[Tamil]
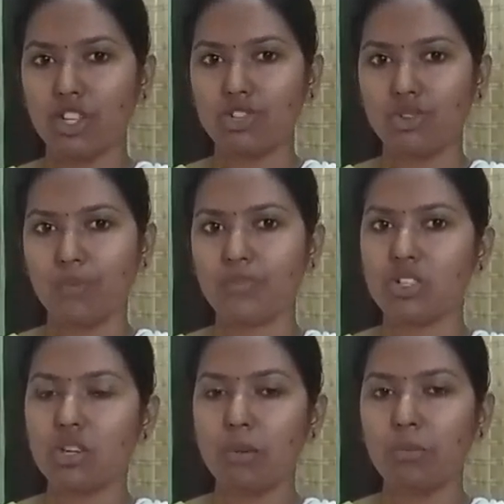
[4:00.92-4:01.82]
கிடச்சிரும்
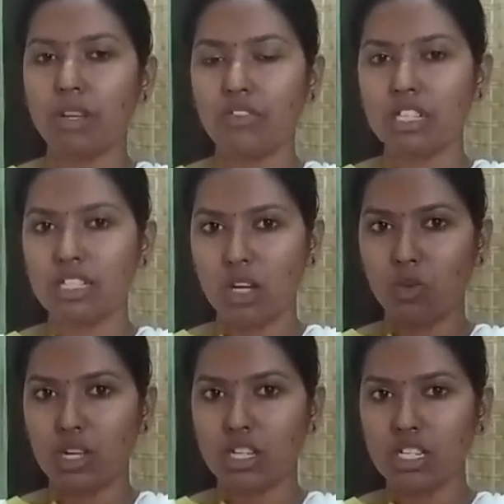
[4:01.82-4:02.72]
ஸோ இப்போ ப்ரீவியஸ்
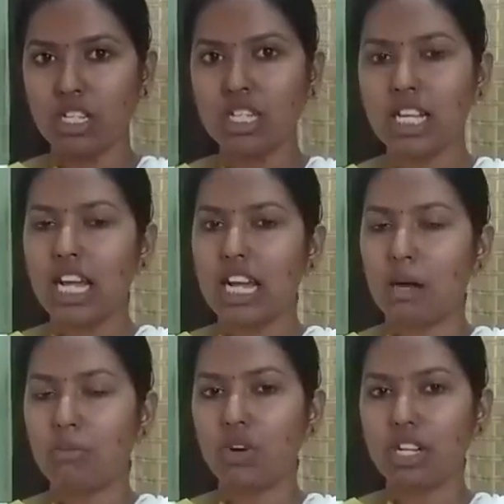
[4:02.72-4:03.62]
இயர் கொஷின்ஸ்
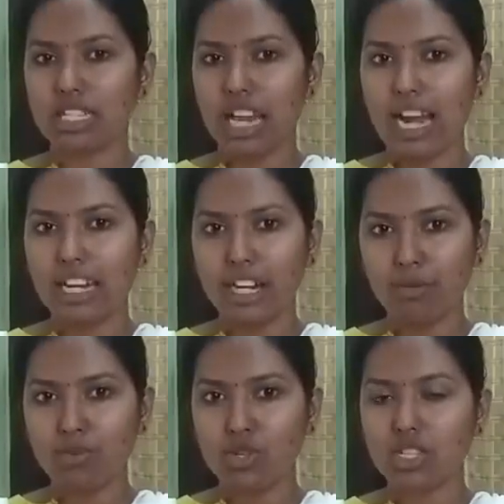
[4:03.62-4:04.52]
நம்மளோட
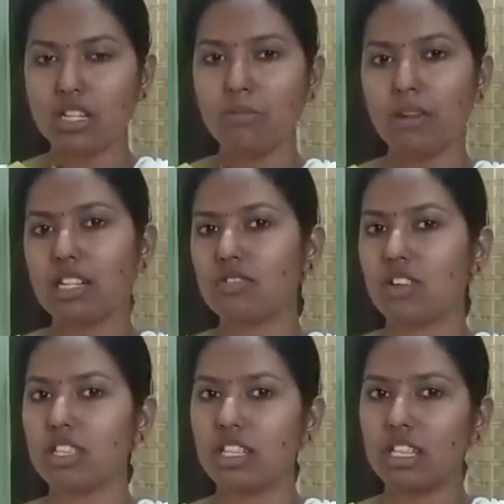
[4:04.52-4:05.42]
ஸ்டாண்டர்ட் புக்ஸு ப்ளஸ்
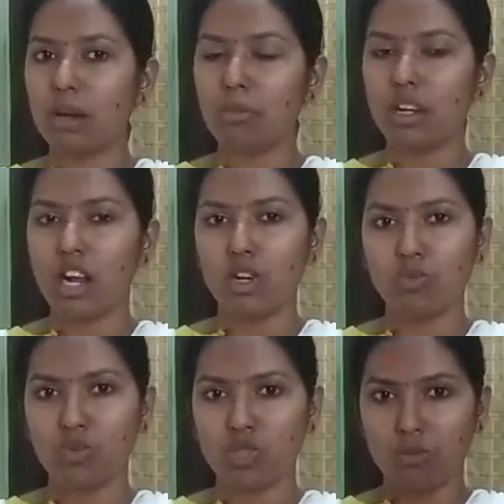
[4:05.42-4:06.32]
வந்துட்டு
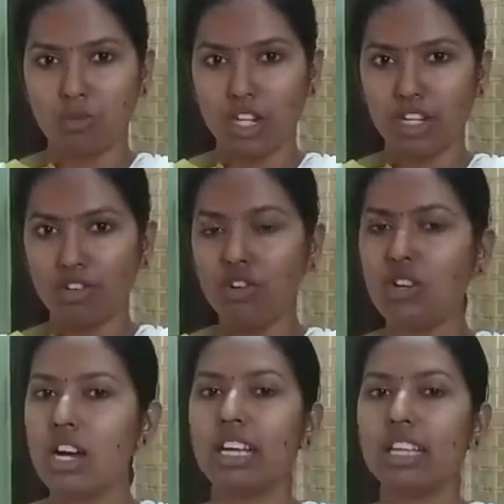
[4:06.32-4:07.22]
தமிழ்நாடு புக்ஸ் படிக்கணும்
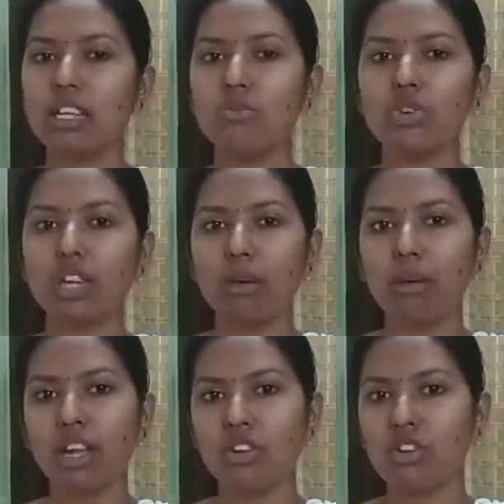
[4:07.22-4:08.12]
இதில்
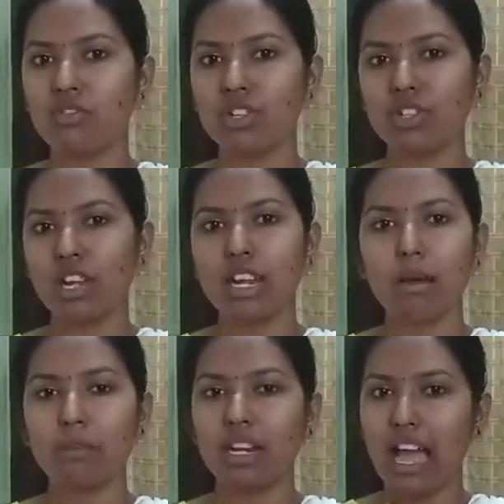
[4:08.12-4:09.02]
முக்கியமாக இன்னொரு விஷயம் என்ன
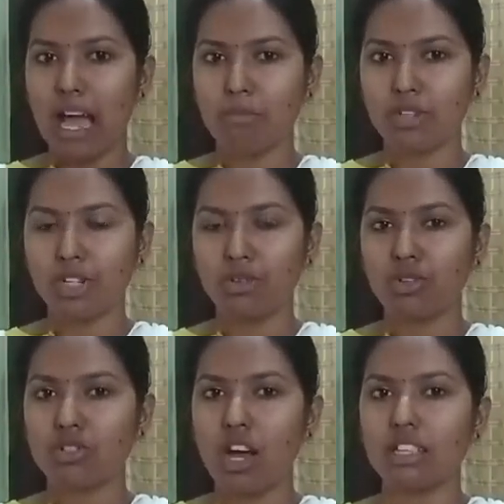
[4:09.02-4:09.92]
அப்படின்னா
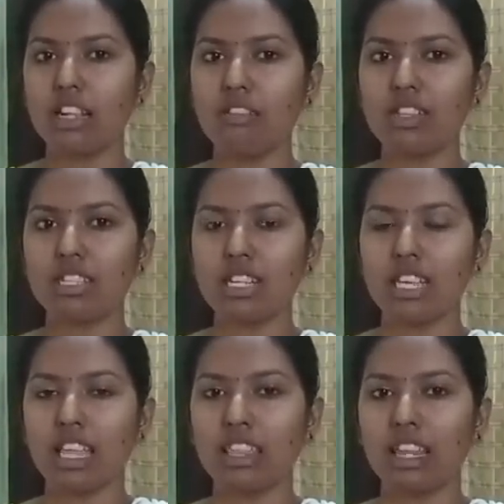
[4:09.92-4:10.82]
ஆப்டிடியூட் ஸோ அதில் வந்துட்டு
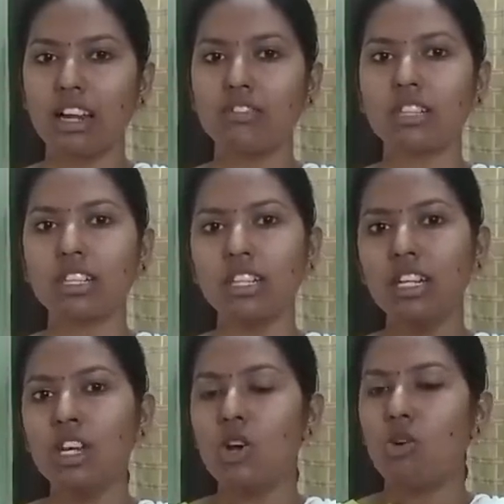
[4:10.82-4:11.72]
நீங்கள் எந்த அளவுக்கு
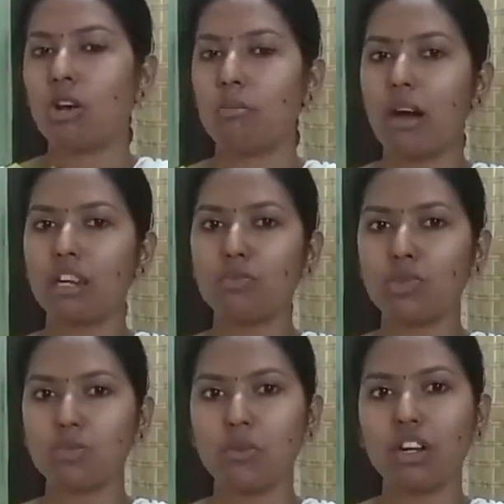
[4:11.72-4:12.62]
உங்கள் மார்க்கை
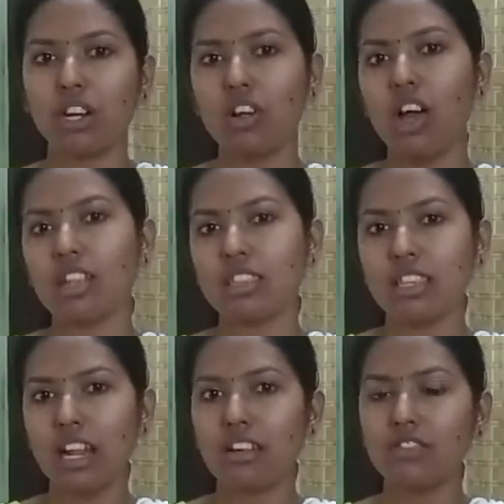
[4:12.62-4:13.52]
புஷ் பண்ணுறீங்களோ
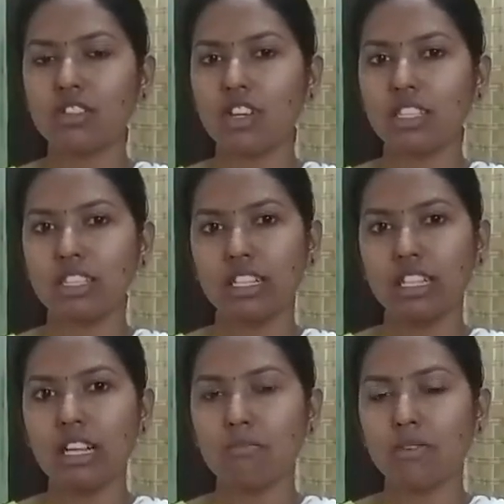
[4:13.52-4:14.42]
அந்த அளவுக்கு
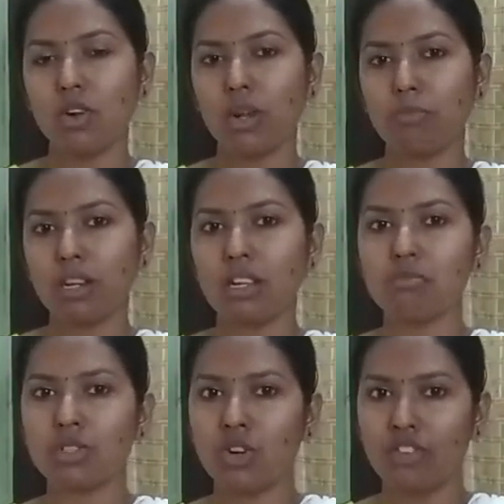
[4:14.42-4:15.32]
வந்துட்டு நம்மளோட
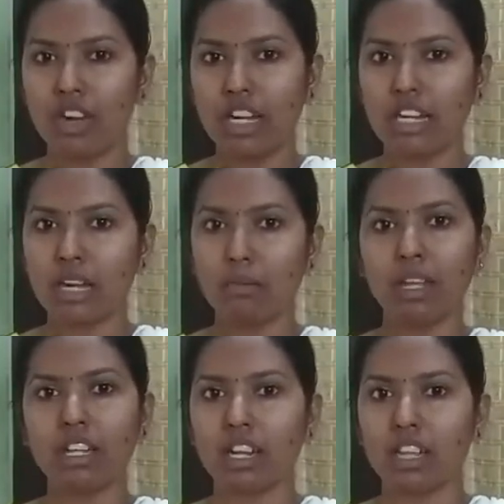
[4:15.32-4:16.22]
ப்ரிலிம்ஸோட வெற்றி
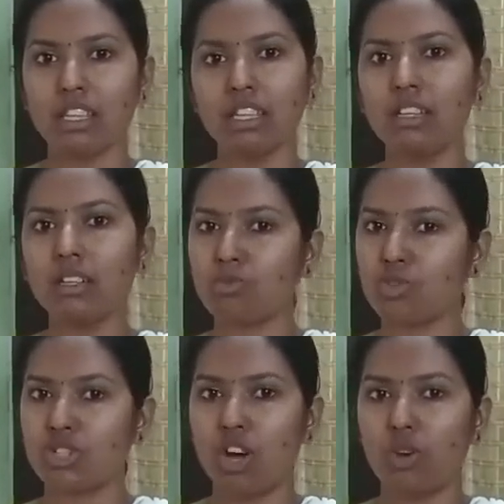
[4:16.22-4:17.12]
அப்படிங்கிறது
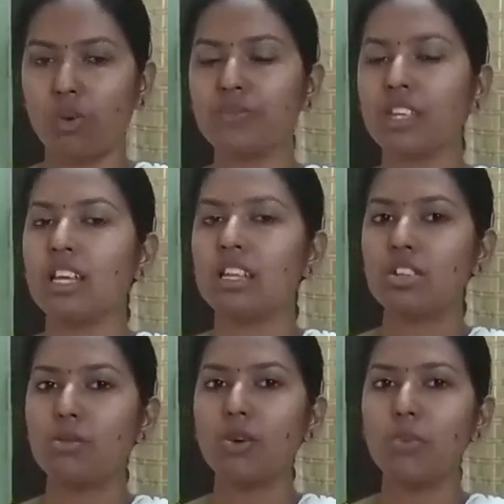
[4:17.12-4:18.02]
புஷ் ஆகும்
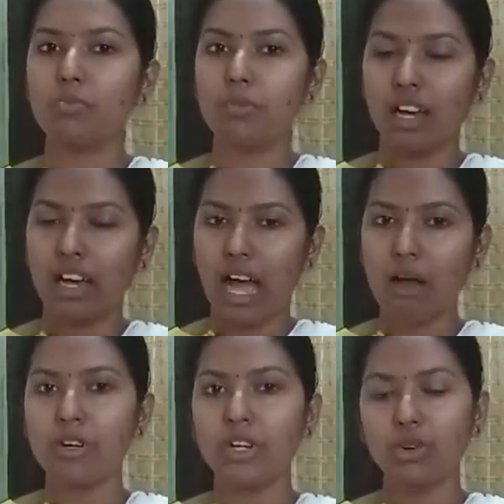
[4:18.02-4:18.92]
ஸோ அப்போது
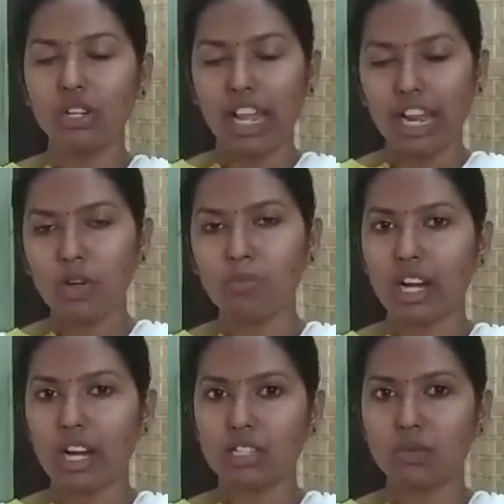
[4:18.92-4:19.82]
ஆப்டிடியூட் டெய்லியும்
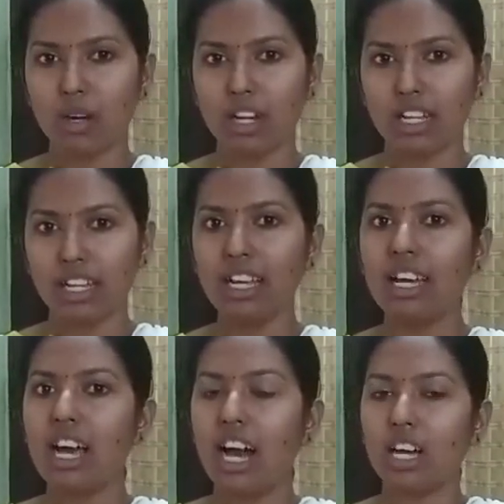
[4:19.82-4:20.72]
ப்ராக்டிஸ் பண்ணுங்கள்
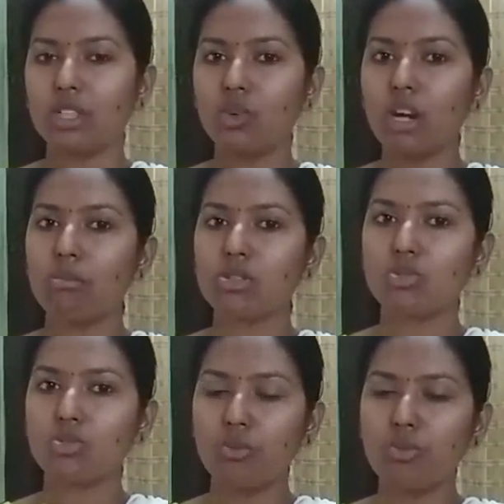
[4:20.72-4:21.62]
அதுவும் நம்ம
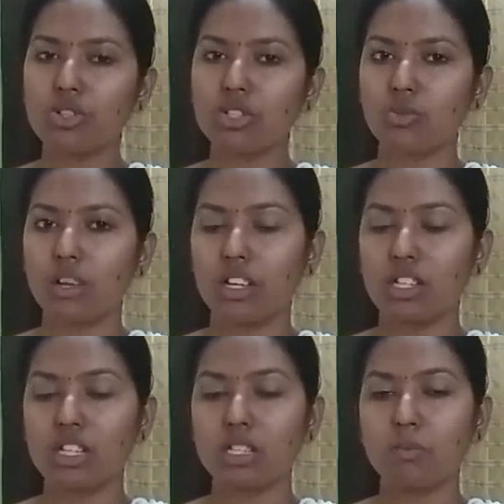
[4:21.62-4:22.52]
ஸ்கூல் புக்ஸ்
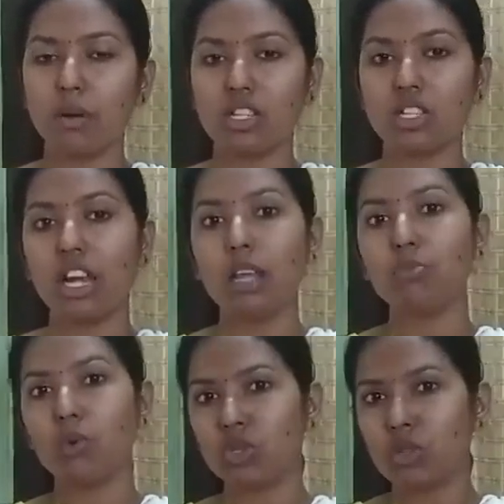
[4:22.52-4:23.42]
கொஷின்ஸ் படித்தாலே
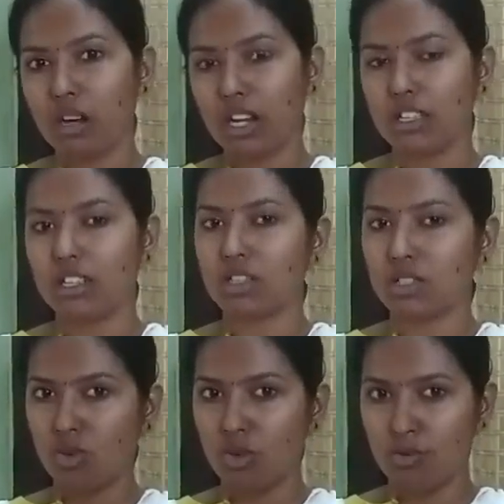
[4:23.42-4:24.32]
போதுமானது
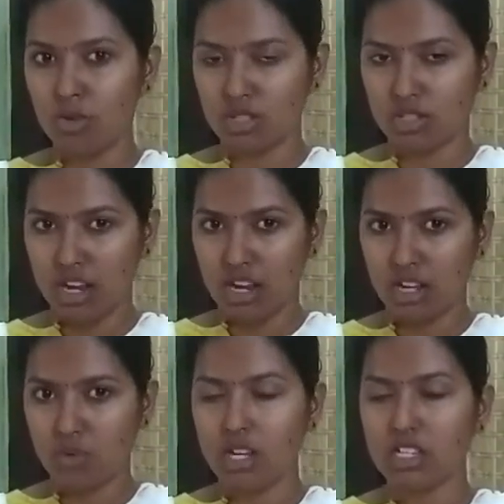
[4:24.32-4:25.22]
ஸ்கூல்
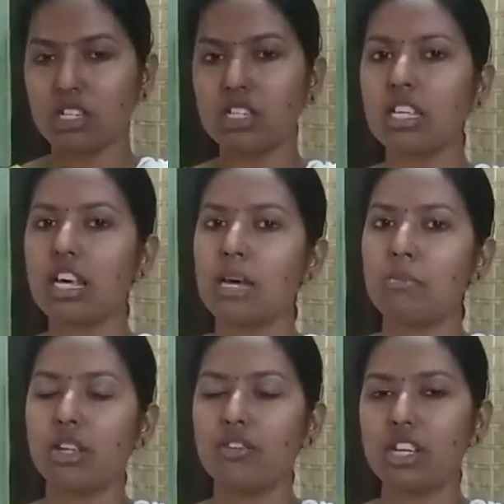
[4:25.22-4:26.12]
புக்ஸ்க்கான கொஷின்ஸ்
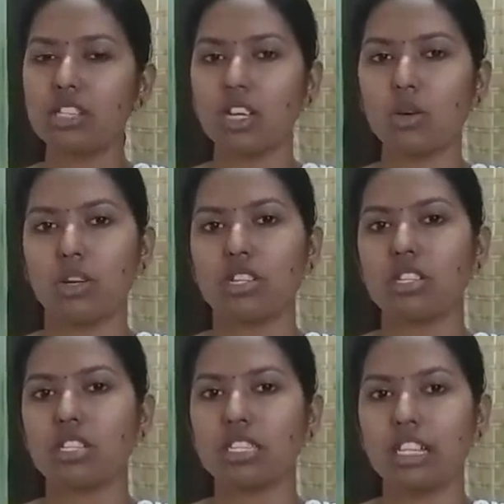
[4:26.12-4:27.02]
ப்ரீவியஸ் இயர்
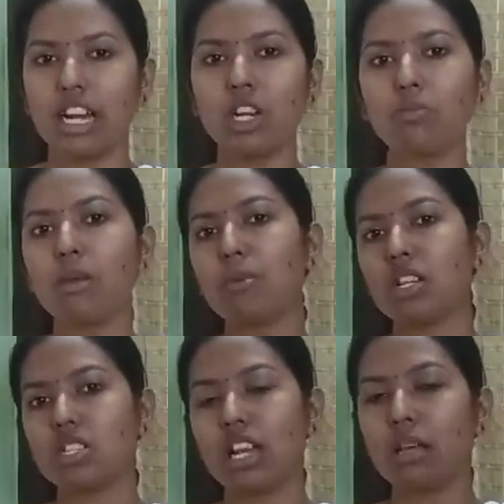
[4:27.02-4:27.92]
கொஷின்ஸ் இது ரெண்டுமே
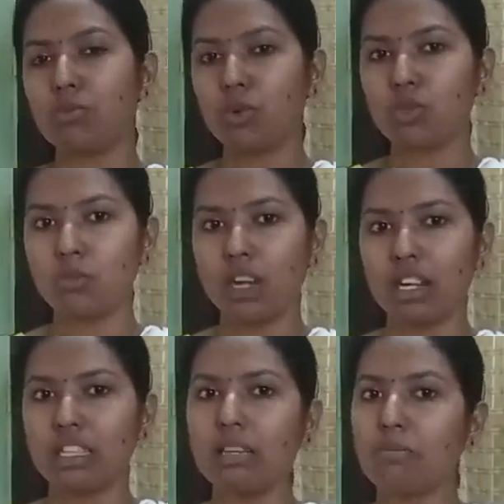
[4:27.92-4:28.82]
படித்தாலே
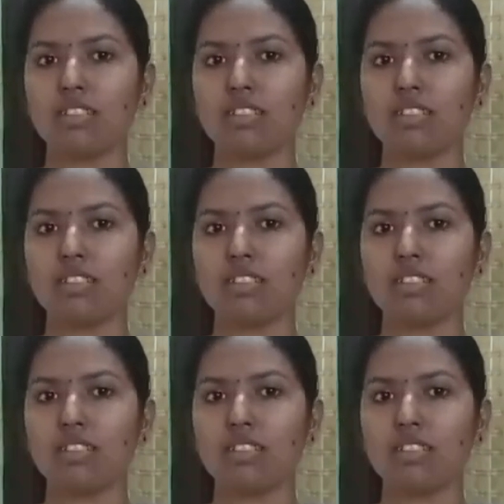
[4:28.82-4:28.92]
போதுமானது